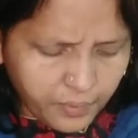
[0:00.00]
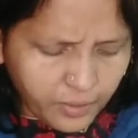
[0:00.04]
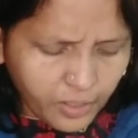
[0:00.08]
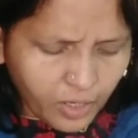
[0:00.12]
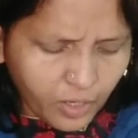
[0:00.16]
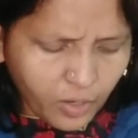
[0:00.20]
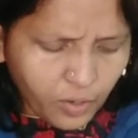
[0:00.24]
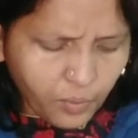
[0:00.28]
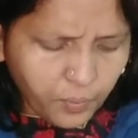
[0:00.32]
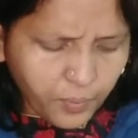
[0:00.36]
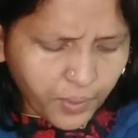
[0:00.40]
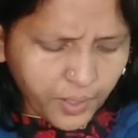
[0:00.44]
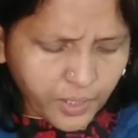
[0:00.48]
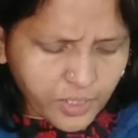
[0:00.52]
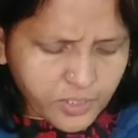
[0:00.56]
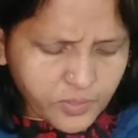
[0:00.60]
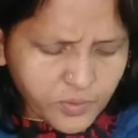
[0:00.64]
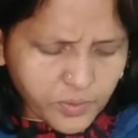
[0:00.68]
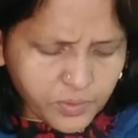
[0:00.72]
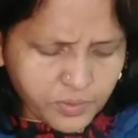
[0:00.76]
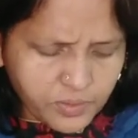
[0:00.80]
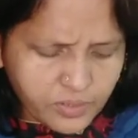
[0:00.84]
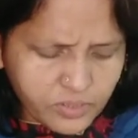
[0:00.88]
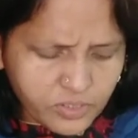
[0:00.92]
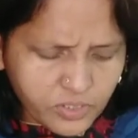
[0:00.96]
యహోవాను
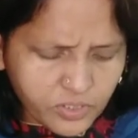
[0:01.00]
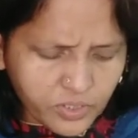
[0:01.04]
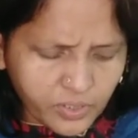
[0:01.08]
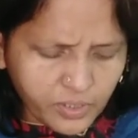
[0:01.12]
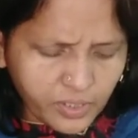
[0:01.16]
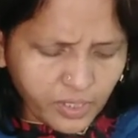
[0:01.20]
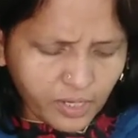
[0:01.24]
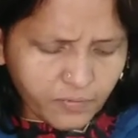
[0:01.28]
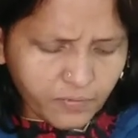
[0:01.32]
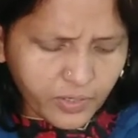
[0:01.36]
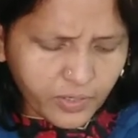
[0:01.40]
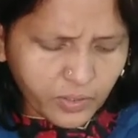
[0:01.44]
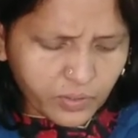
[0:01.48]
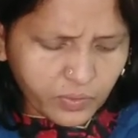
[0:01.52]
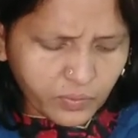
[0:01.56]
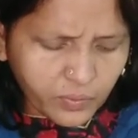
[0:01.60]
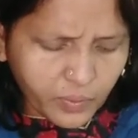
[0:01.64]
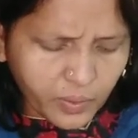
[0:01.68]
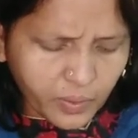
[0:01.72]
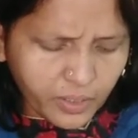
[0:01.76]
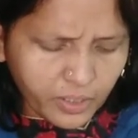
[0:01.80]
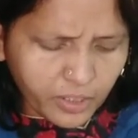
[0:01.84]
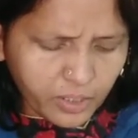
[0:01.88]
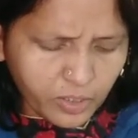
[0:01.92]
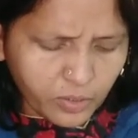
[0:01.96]
స్థుతించుడి యవనలు
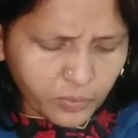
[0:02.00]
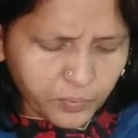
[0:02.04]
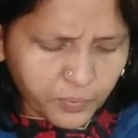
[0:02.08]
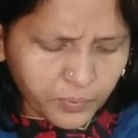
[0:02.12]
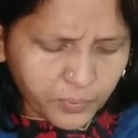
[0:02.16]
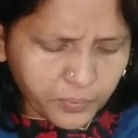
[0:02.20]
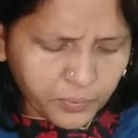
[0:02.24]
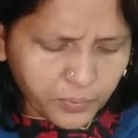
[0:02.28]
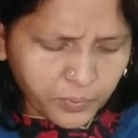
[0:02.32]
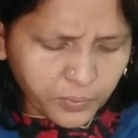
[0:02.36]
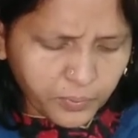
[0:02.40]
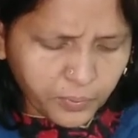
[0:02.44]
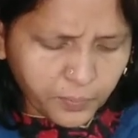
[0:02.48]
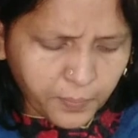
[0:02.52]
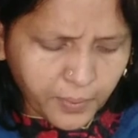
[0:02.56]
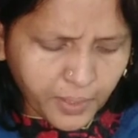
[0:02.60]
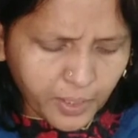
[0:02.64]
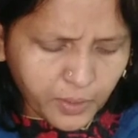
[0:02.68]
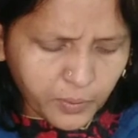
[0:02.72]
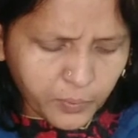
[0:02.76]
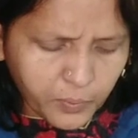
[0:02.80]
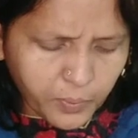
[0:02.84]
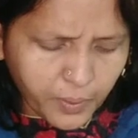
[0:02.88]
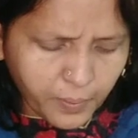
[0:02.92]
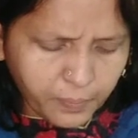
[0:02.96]
కన్నెలు వృద్ధులు
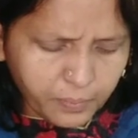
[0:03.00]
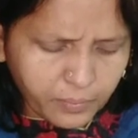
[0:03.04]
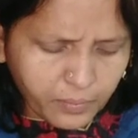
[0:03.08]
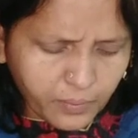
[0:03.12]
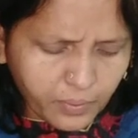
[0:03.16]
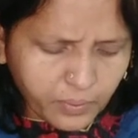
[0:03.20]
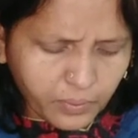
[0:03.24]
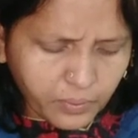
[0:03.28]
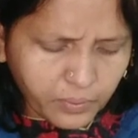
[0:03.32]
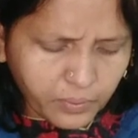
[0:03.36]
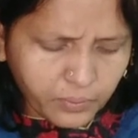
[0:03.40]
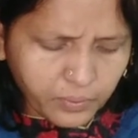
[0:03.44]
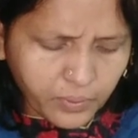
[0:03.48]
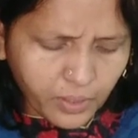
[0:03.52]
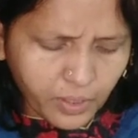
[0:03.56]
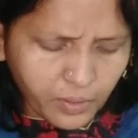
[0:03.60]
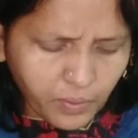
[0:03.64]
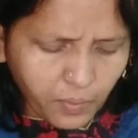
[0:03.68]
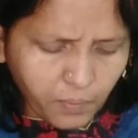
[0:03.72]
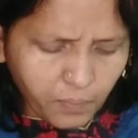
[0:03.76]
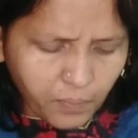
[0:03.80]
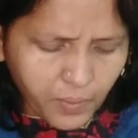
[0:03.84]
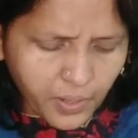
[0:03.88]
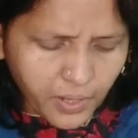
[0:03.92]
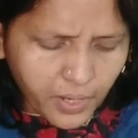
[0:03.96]
బాలురు అందరూ
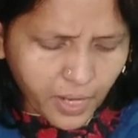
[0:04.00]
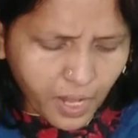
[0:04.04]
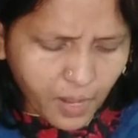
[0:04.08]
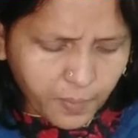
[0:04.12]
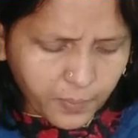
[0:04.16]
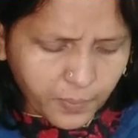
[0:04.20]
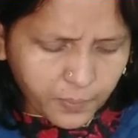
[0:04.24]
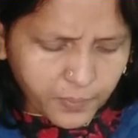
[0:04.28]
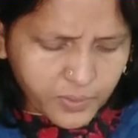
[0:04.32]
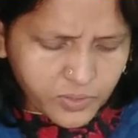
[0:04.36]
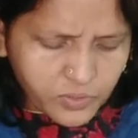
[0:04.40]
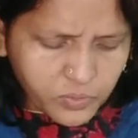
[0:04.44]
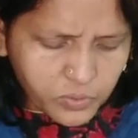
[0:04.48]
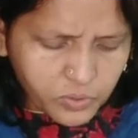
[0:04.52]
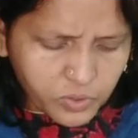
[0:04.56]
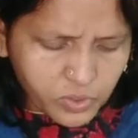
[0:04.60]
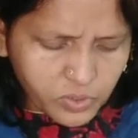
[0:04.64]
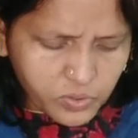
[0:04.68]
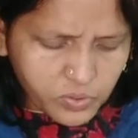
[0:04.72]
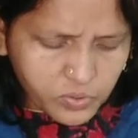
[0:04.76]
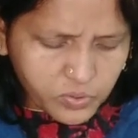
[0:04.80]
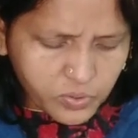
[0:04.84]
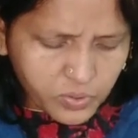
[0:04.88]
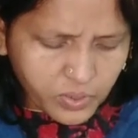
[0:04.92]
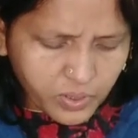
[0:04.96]
యహోవా
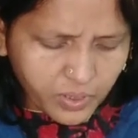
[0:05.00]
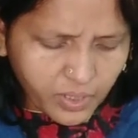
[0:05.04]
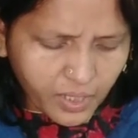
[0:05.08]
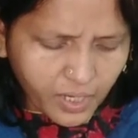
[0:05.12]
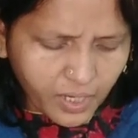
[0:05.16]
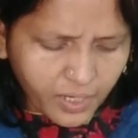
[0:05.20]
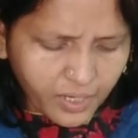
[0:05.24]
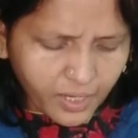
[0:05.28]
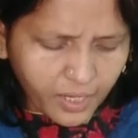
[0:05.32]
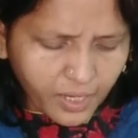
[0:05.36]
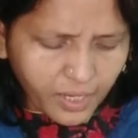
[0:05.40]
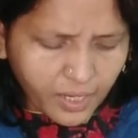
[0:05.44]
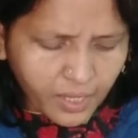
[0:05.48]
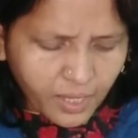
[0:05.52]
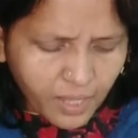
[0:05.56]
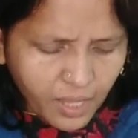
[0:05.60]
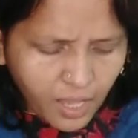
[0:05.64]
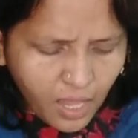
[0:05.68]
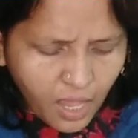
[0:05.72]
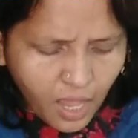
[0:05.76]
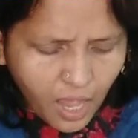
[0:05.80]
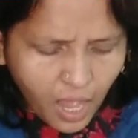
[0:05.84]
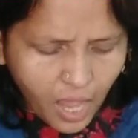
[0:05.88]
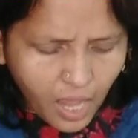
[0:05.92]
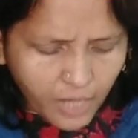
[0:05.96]
నామంను గాక
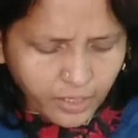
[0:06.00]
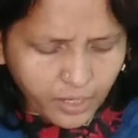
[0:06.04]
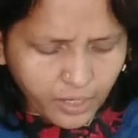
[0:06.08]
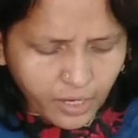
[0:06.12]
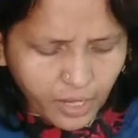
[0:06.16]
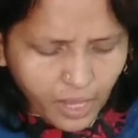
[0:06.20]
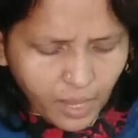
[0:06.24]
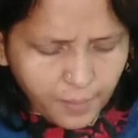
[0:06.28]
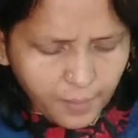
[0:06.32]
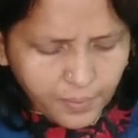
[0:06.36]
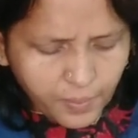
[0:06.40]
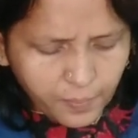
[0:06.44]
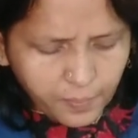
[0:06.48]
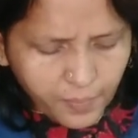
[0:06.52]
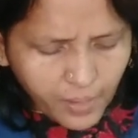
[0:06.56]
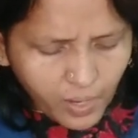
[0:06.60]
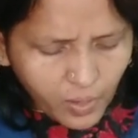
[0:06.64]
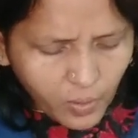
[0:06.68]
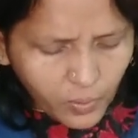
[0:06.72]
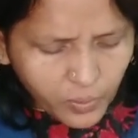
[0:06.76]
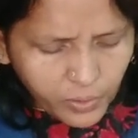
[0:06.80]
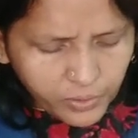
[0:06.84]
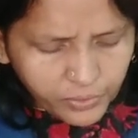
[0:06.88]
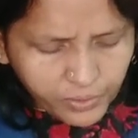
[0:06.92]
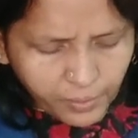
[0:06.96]
ఆయన నామం
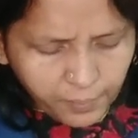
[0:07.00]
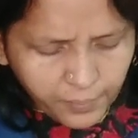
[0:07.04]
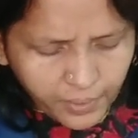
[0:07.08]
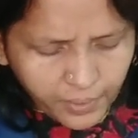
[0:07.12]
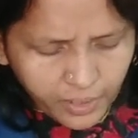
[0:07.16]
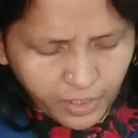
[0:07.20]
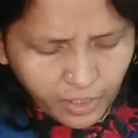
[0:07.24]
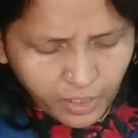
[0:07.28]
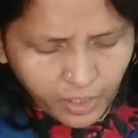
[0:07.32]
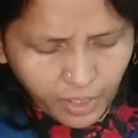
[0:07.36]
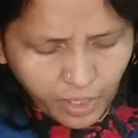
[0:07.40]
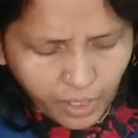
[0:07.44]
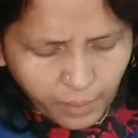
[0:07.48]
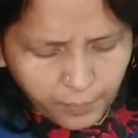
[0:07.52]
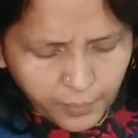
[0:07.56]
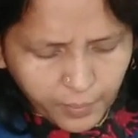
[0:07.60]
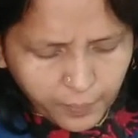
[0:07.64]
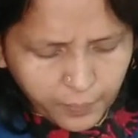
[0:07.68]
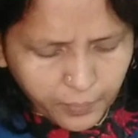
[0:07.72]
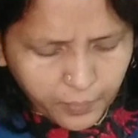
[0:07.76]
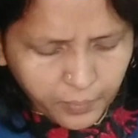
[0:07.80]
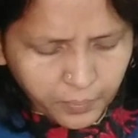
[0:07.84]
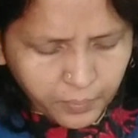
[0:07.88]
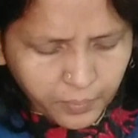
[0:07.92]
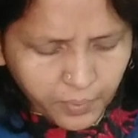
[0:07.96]
మహోన్నతమైన
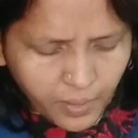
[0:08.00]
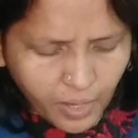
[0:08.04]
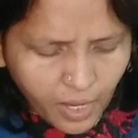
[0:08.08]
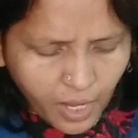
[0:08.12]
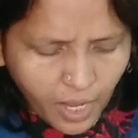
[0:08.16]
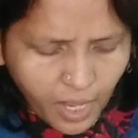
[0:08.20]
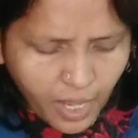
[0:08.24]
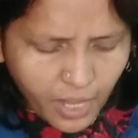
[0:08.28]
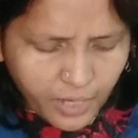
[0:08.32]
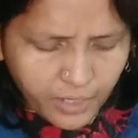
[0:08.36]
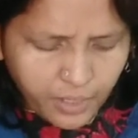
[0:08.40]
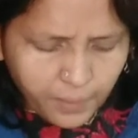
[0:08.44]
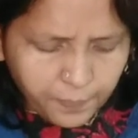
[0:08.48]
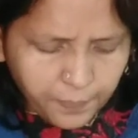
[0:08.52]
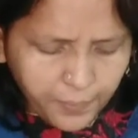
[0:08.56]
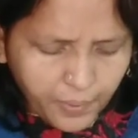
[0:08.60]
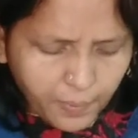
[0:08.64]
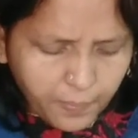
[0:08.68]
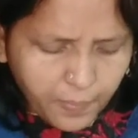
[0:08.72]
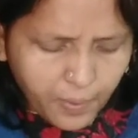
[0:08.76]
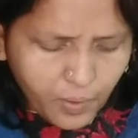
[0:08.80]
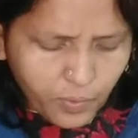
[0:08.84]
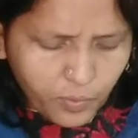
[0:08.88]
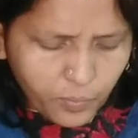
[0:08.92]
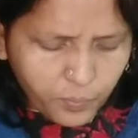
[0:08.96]
నామము ఆయన
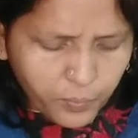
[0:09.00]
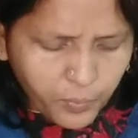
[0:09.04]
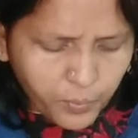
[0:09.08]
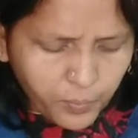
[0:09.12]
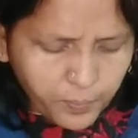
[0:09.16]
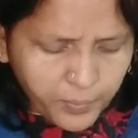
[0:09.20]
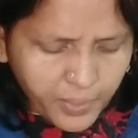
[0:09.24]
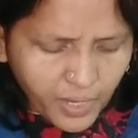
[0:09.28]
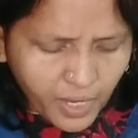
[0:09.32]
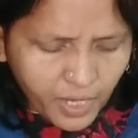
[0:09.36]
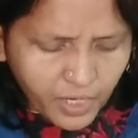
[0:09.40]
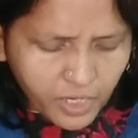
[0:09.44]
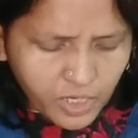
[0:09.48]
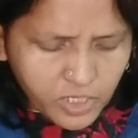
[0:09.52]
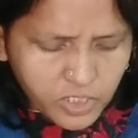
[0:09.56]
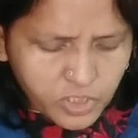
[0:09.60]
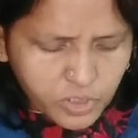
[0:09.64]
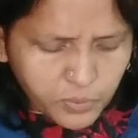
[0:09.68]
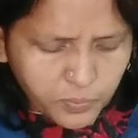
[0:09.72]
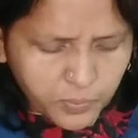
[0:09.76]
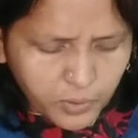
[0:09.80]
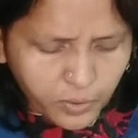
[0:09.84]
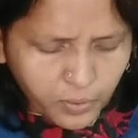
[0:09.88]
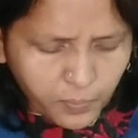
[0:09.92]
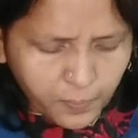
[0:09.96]
ప్రభావం భూమి
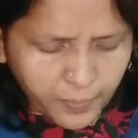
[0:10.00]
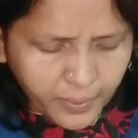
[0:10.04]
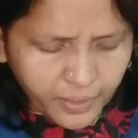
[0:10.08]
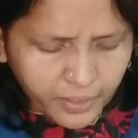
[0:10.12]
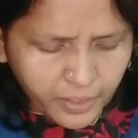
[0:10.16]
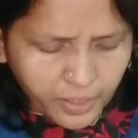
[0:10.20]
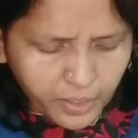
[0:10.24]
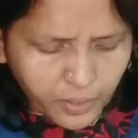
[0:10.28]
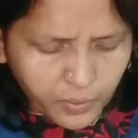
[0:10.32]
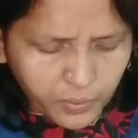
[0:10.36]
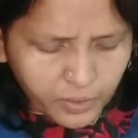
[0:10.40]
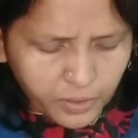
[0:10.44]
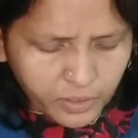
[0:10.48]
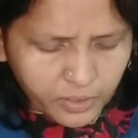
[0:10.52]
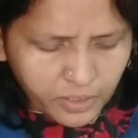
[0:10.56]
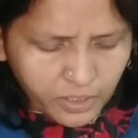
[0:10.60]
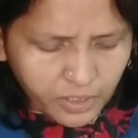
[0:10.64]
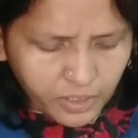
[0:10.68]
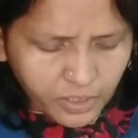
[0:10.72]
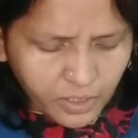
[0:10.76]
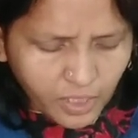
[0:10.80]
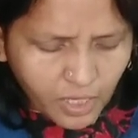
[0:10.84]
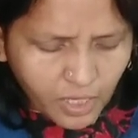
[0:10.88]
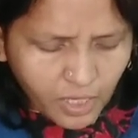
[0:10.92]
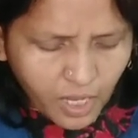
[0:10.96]
ఆకాశంలోకి పైగా
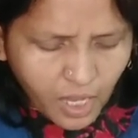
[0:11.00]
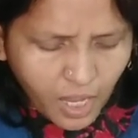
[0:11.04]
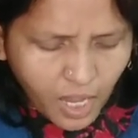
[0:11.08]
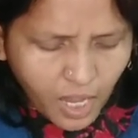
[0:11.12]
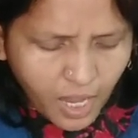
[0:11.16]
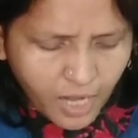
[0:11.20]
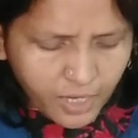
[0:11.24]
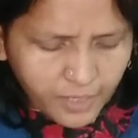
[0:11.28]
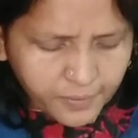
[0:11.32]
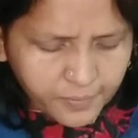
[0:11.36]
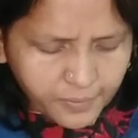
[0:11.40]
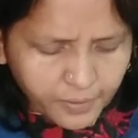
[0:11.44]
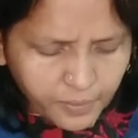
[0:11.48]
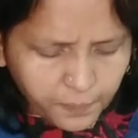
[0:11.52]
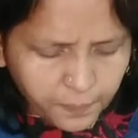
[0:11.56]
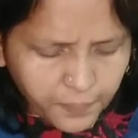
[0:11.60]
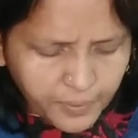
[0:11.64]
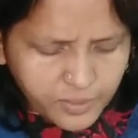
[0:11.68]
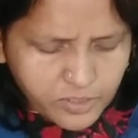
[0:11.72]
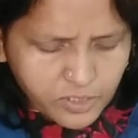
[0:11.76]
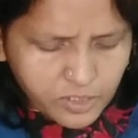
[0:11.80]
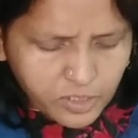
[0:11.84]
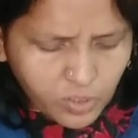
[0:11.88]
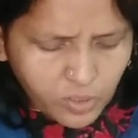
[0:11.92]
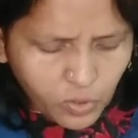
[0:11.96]
ఉన్నది ఆయన తన
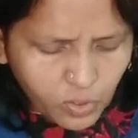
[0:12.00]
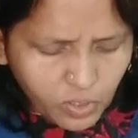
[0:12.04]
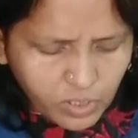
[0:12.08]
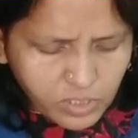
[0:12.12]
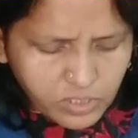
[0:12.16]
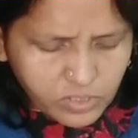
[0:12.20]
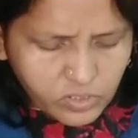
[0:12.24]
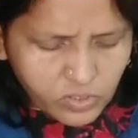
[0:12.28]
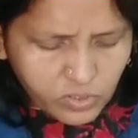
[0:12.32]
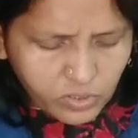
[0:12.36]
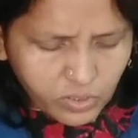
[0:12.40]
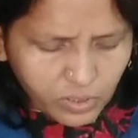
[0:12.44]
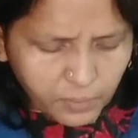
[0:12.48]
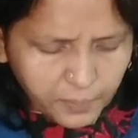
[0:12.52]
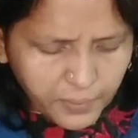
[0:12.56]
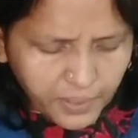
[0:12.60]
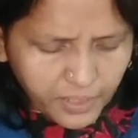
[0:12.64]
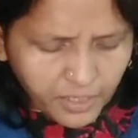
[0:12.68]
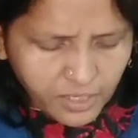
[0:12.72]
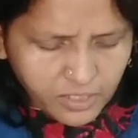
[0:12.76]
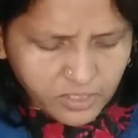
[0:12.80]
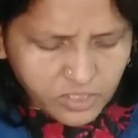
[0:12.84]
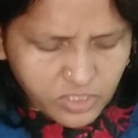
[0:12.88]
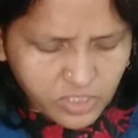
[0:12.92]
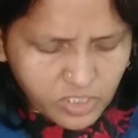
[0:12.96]
ప్రజలకు ఒక
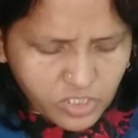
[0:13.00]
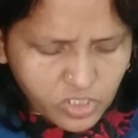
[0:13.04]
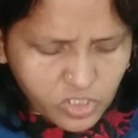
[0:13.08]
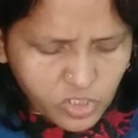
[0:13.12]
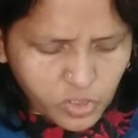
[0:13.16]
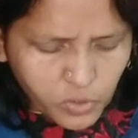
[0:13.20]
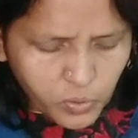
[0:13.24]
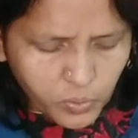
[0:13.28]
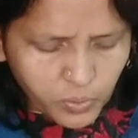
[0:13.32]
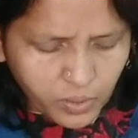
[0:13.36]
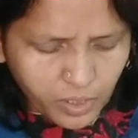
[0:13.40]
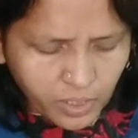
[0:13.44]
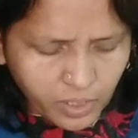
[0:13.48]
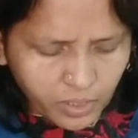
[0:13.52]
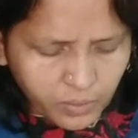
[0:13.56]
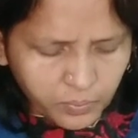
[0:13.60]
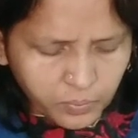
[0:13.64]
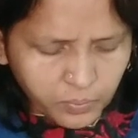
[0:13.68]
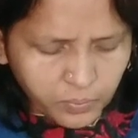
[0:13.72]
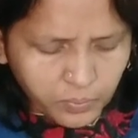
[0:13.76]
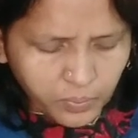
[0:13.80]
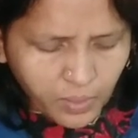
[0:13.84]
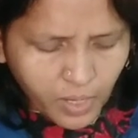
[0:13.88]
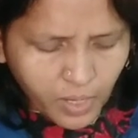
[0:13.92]
శృంగమును హెచ్చించి ఉన్నాడు